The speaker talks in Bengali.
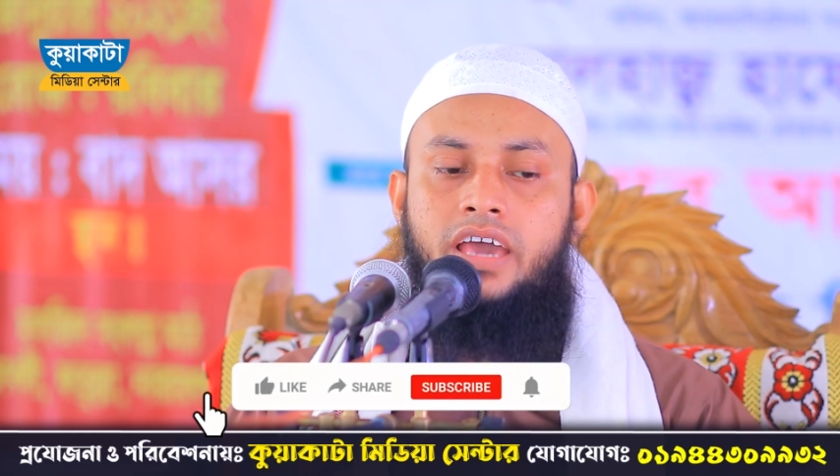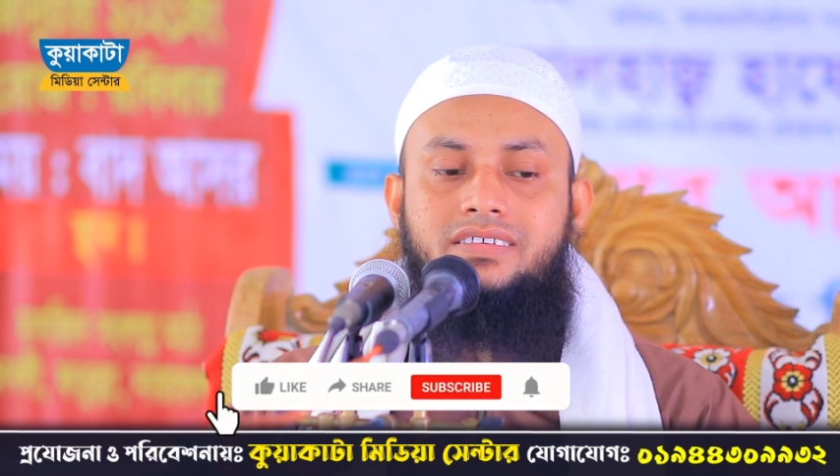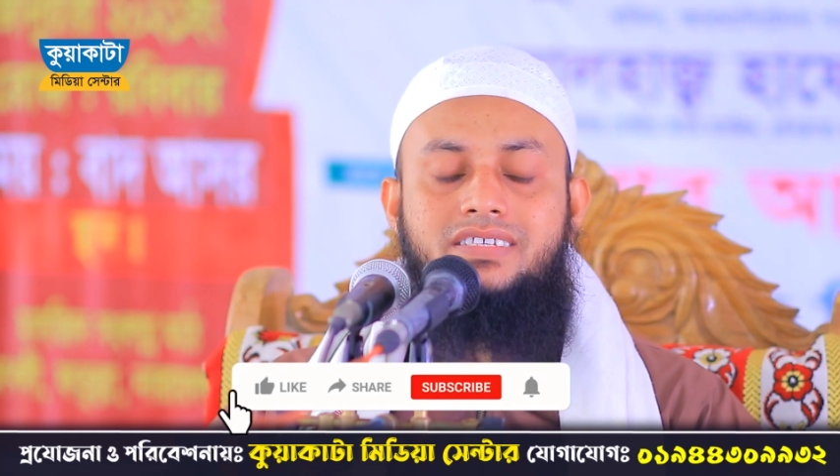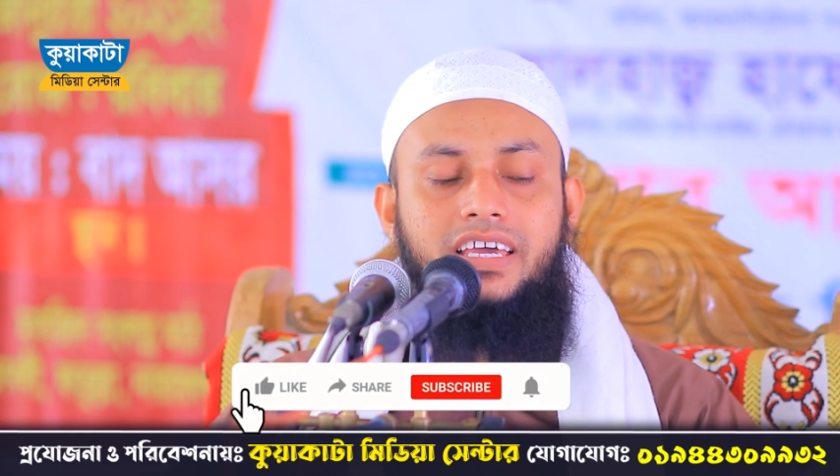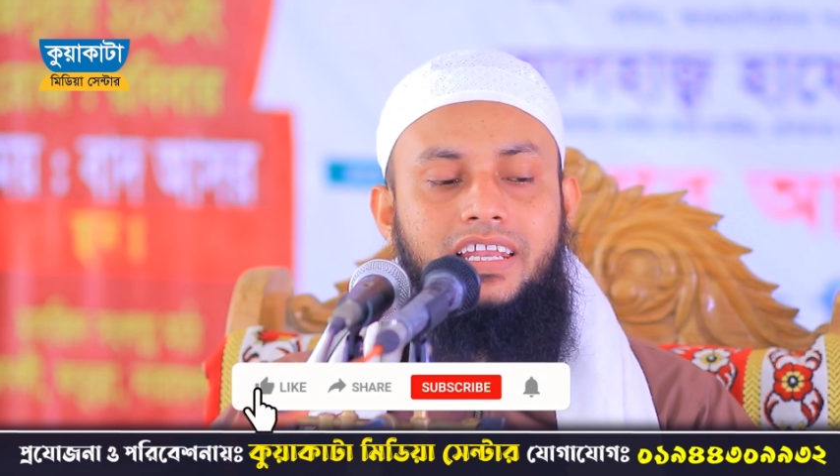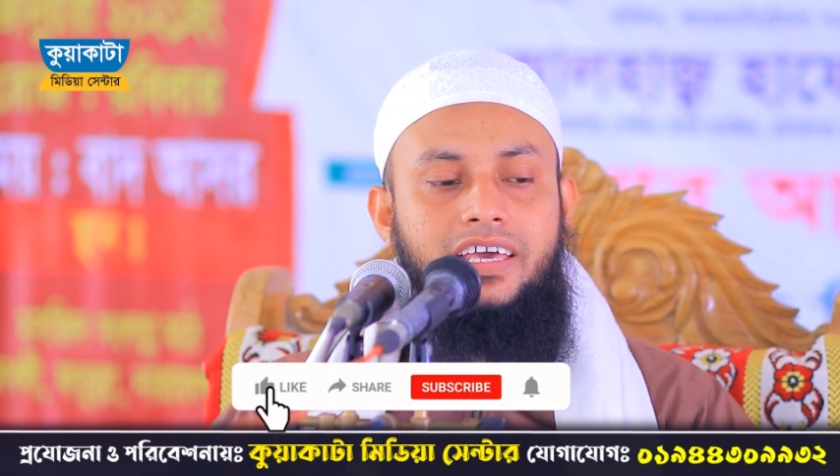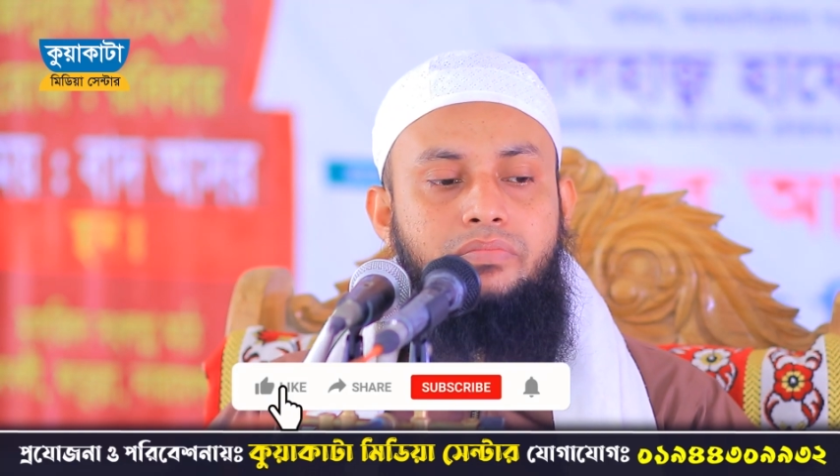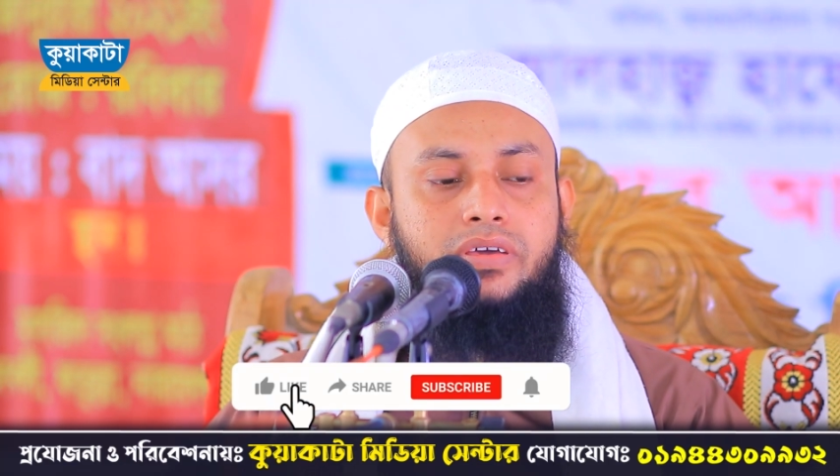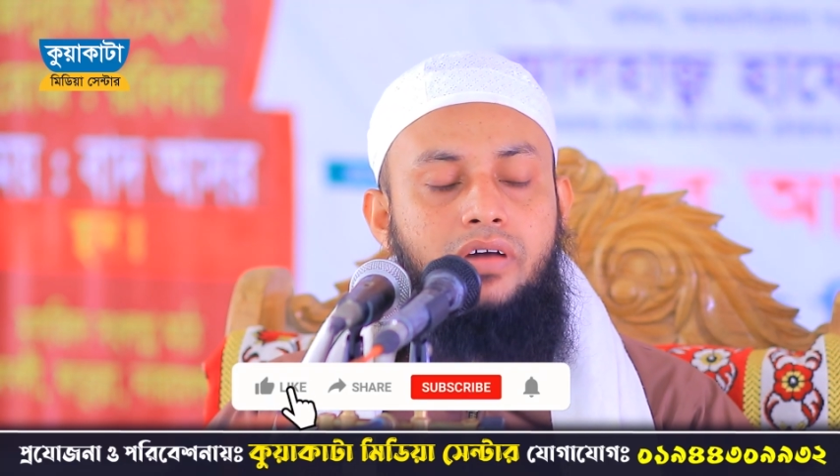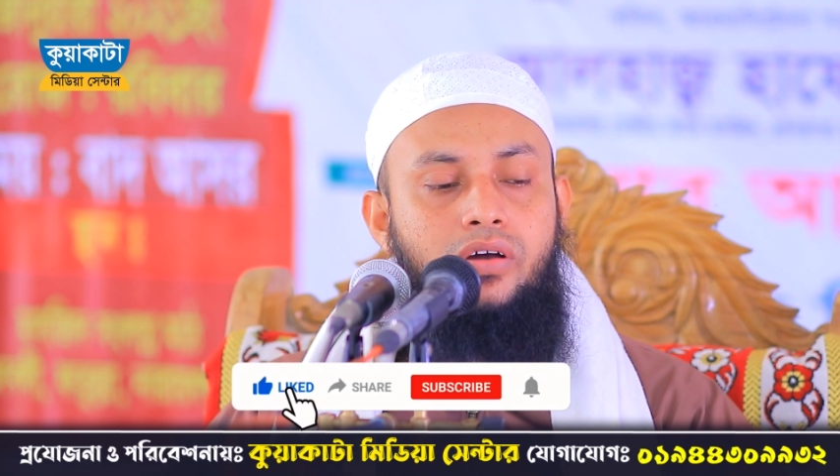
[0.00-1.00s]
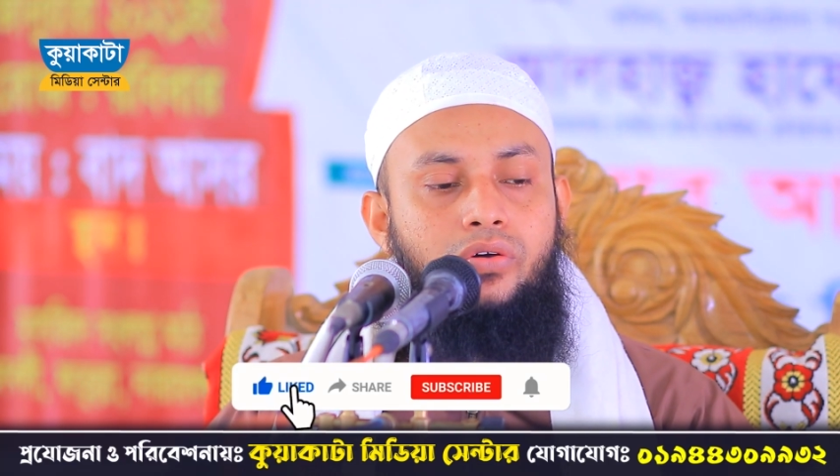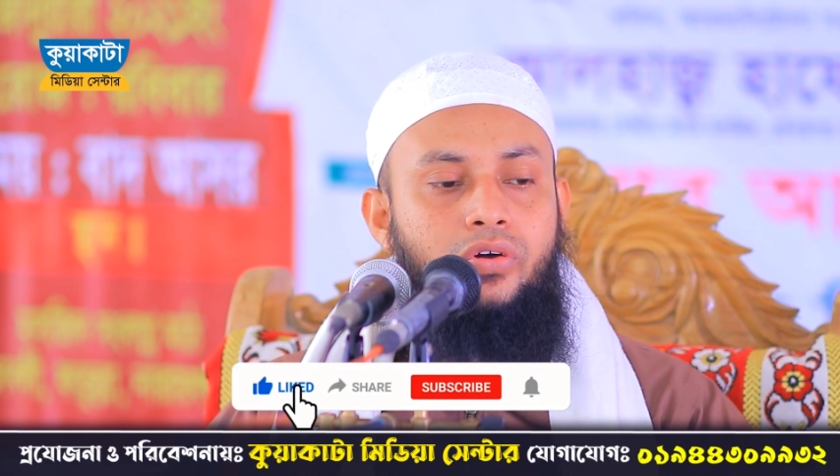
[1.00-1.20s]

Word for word: এক ছেলে বিবাহ